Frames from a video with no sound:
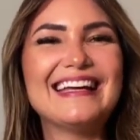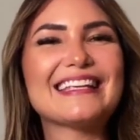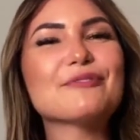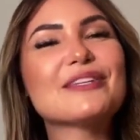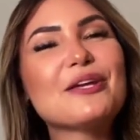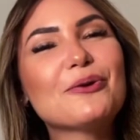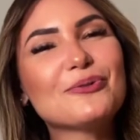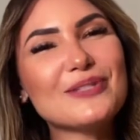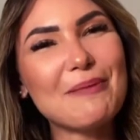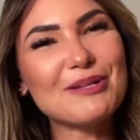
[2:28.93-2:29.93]
Que o Senhor
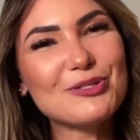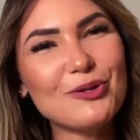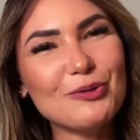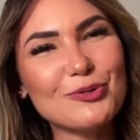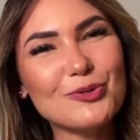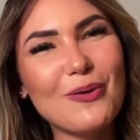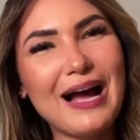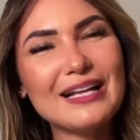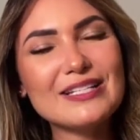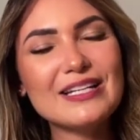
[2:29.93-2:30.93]
nos abençoe e nos
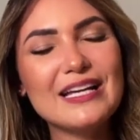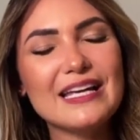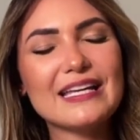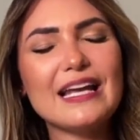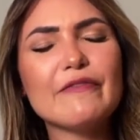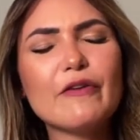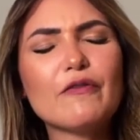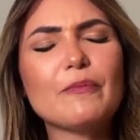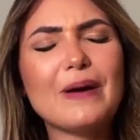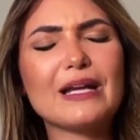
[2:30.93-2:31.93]
guarde, que Ele
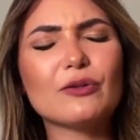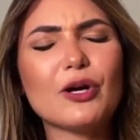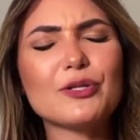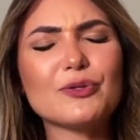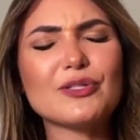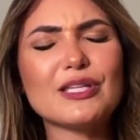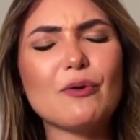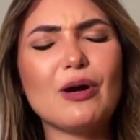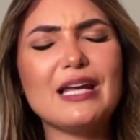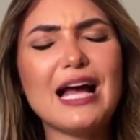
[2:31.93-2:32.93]
volva para nós o seu
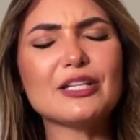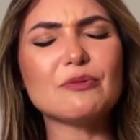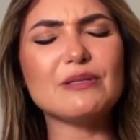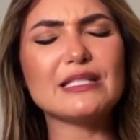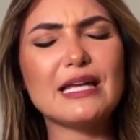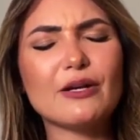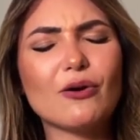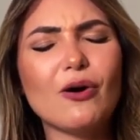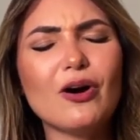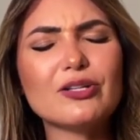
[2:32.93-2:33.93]
olhar de
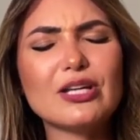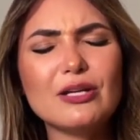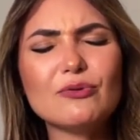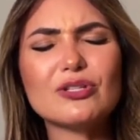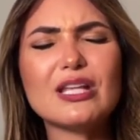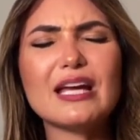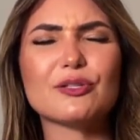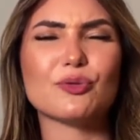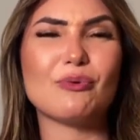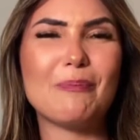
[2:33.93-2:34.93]
misericórdia e nos dê a
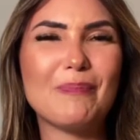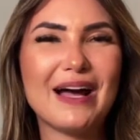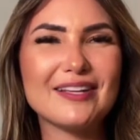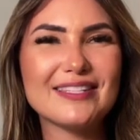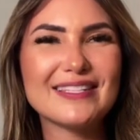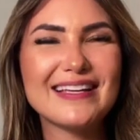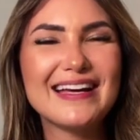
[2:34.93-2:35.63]
sua paz.